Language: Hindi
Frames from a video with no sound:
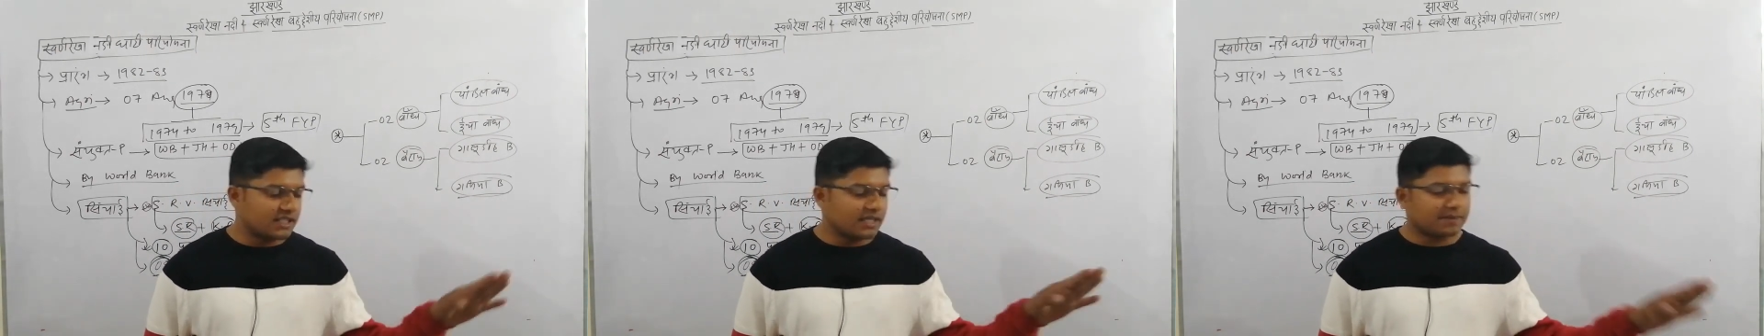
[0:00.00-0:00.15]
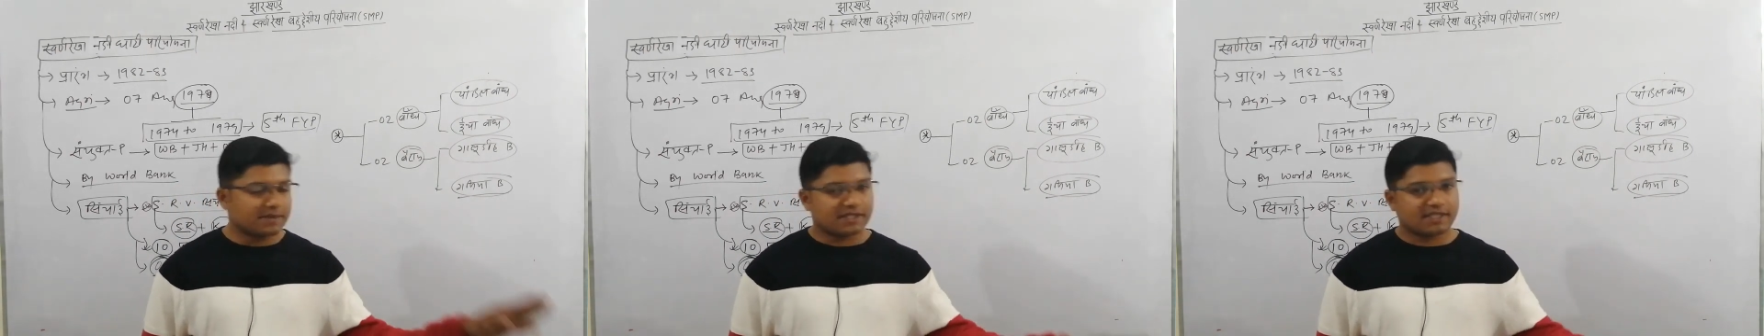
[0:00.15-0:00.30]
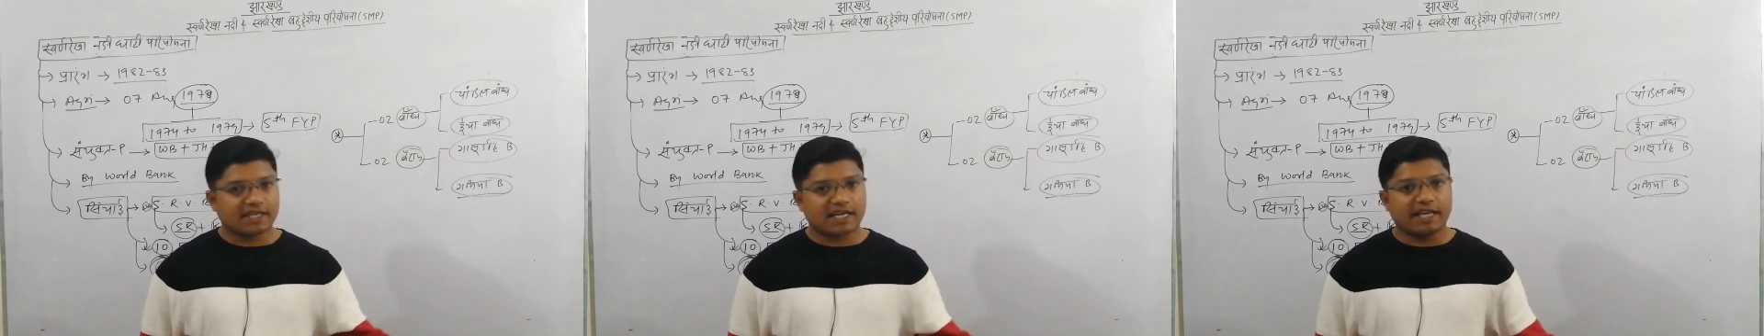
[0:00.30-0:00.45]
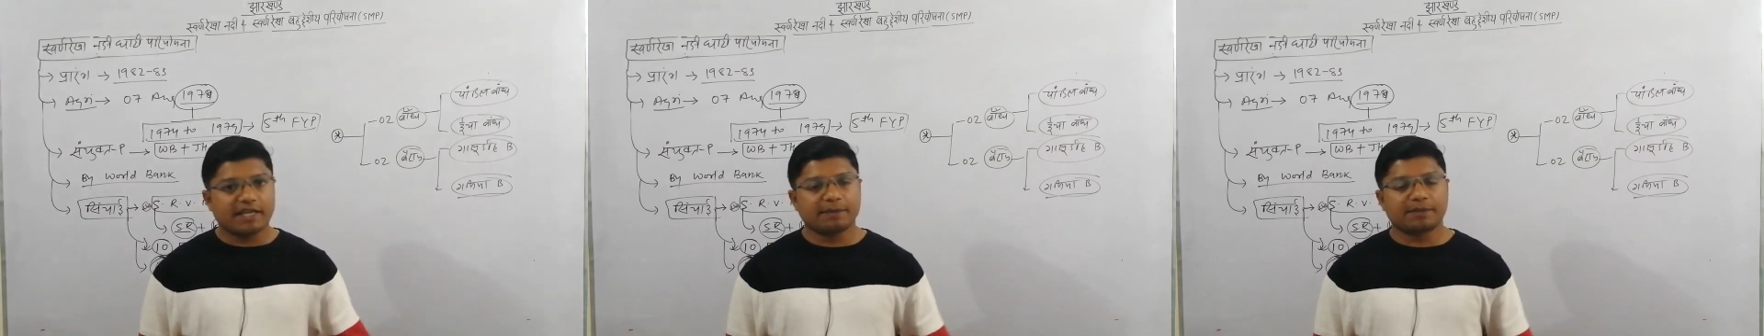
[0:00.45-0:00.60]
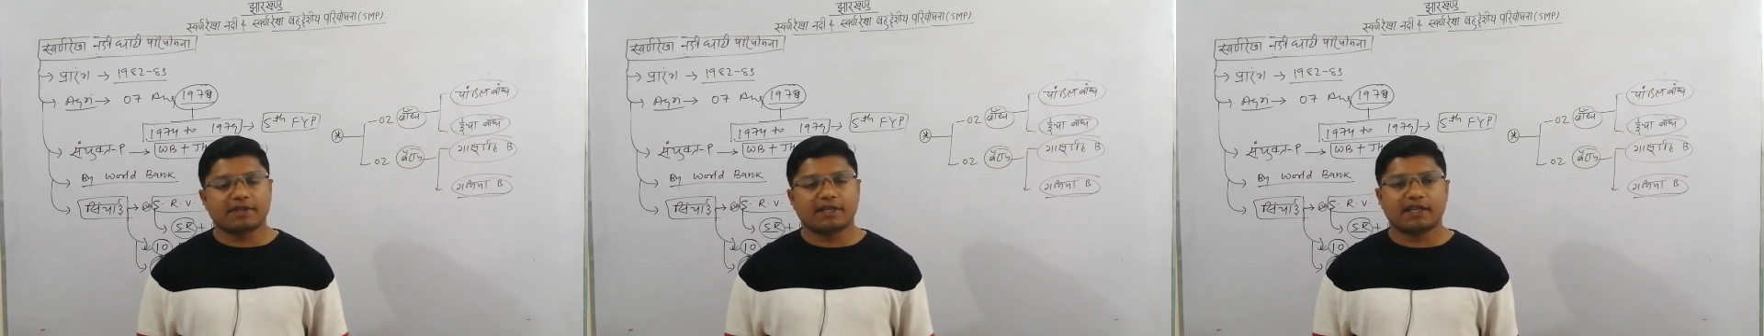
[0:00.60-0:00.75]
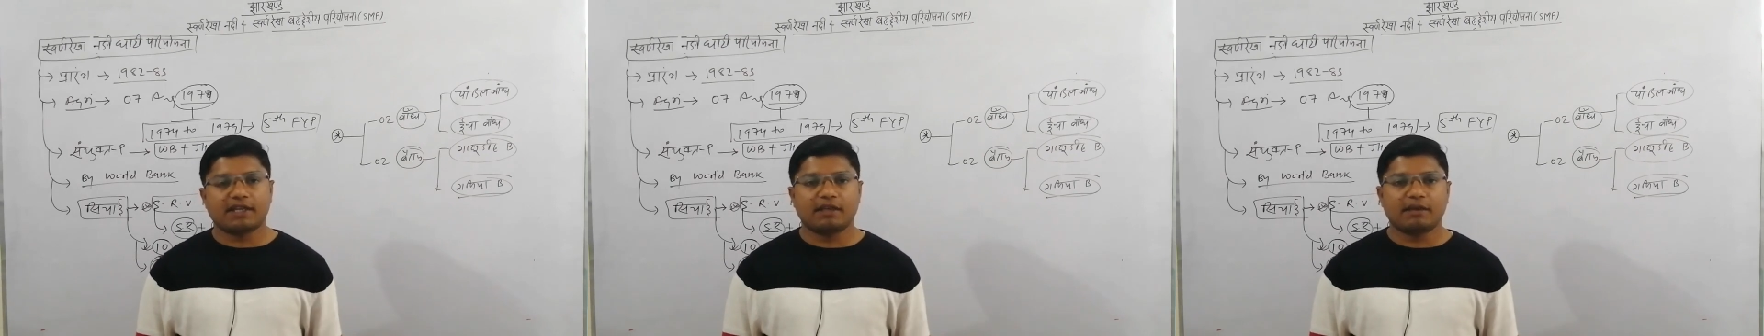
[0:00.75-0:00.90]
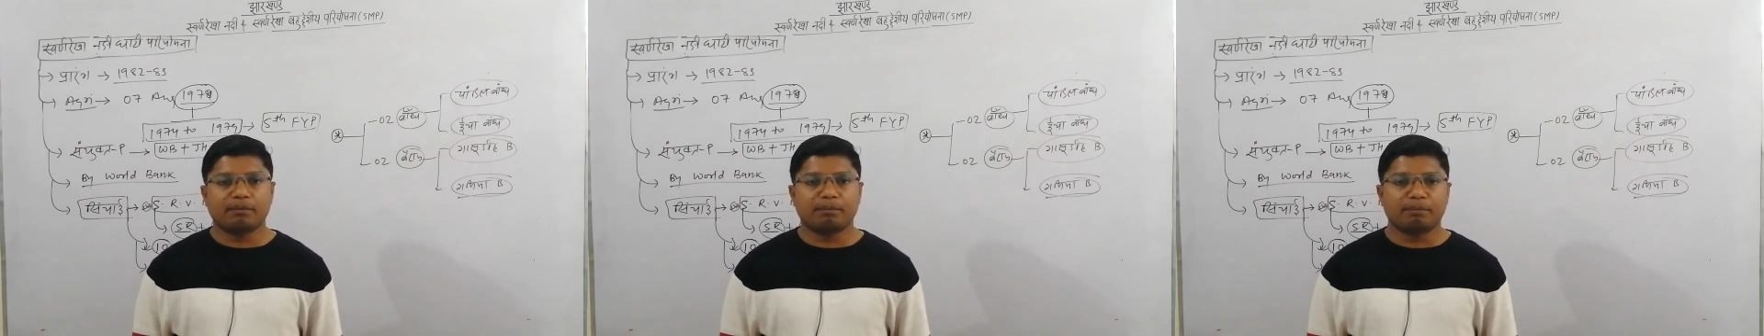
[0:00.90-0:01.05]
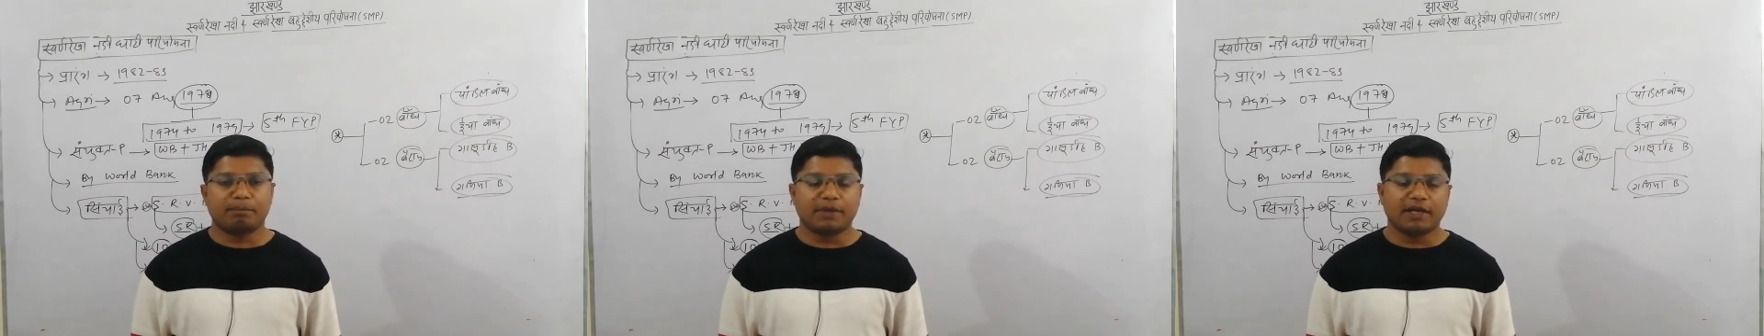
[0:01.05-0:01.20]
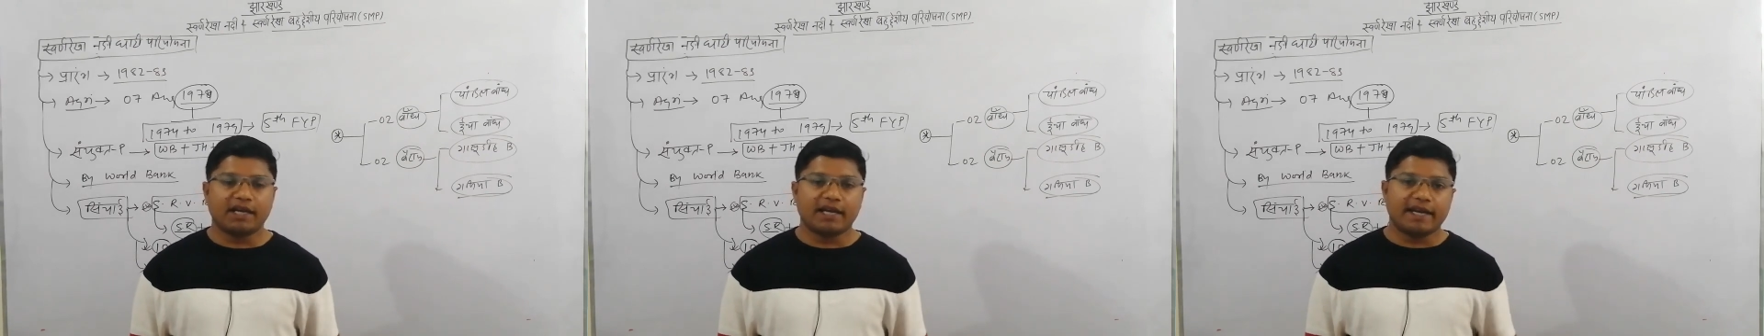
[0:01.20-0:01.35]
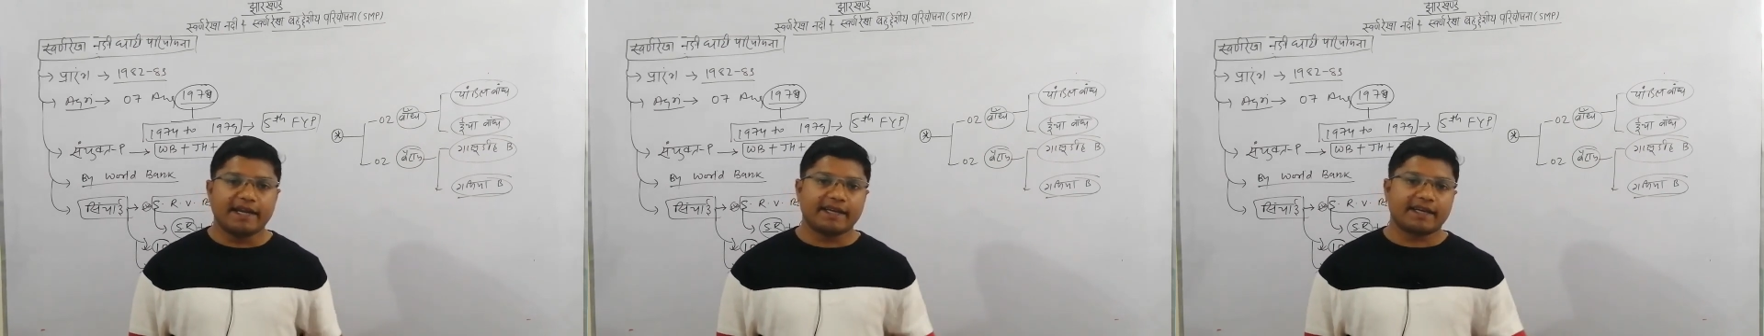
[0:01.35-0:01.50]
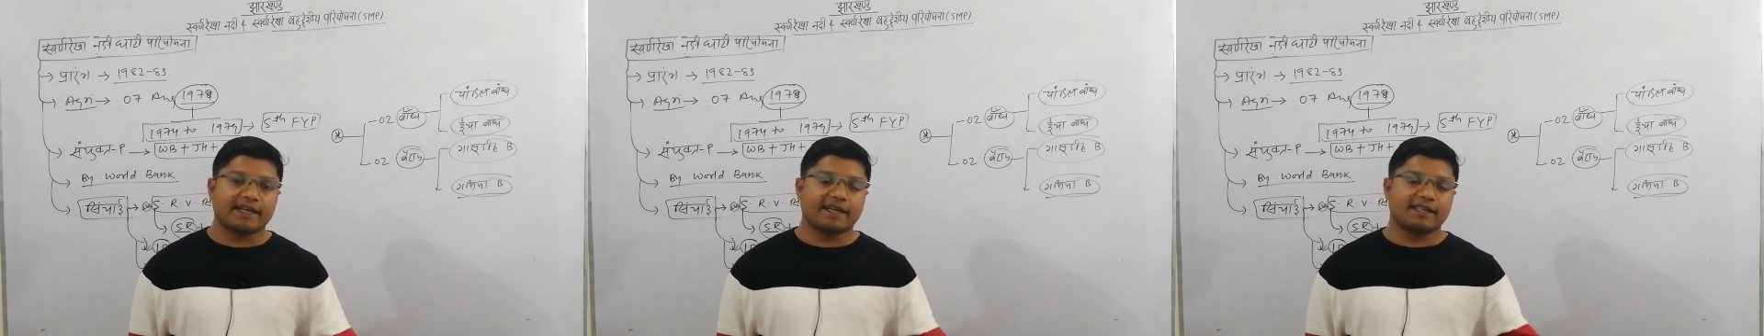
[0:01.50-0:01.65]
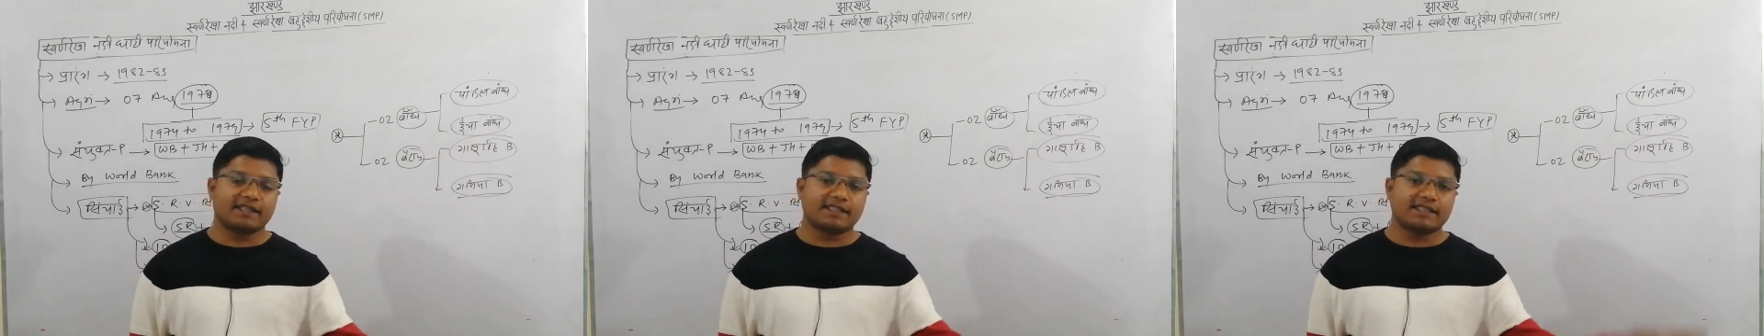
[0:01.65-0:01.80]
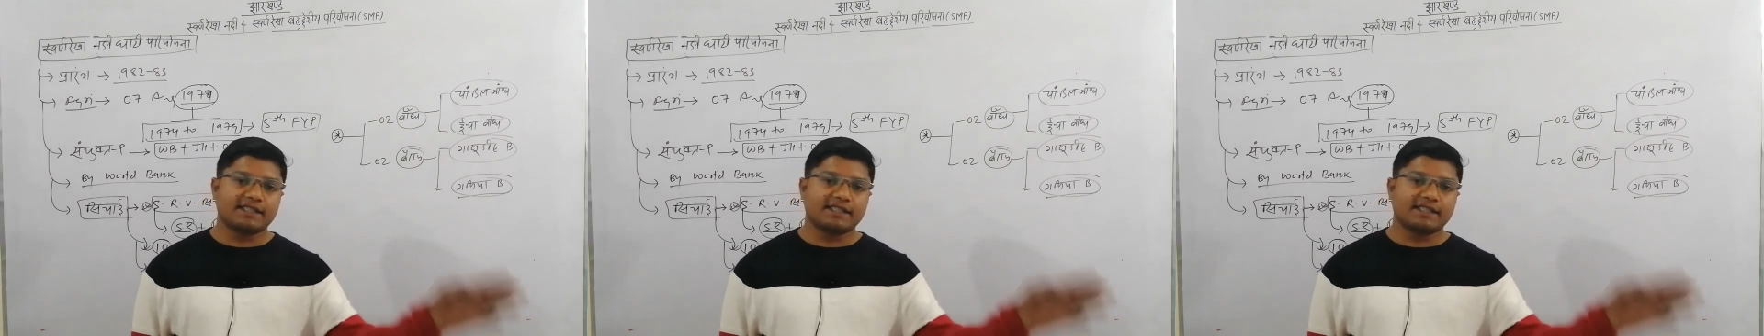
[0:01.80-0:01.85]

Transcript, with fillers: सब्सक्राइब करें बेल आइकन